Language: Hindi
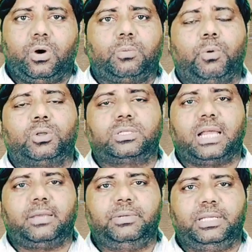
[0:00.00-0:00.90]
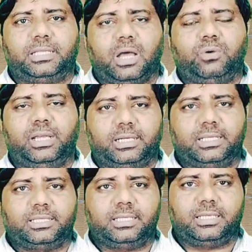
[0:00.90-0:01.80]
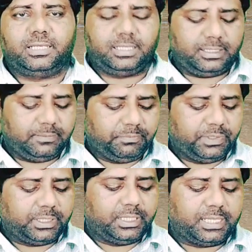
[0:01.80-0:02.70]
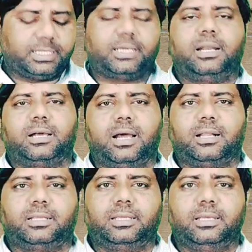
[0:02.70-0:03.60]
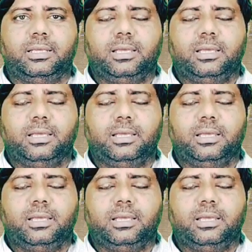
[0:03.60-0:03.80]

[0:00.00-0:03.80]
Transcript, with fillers: और बहुत सारे अभिनेताओं ने एक्टिंग सीखी थी कितने अच्छे कलाकार थे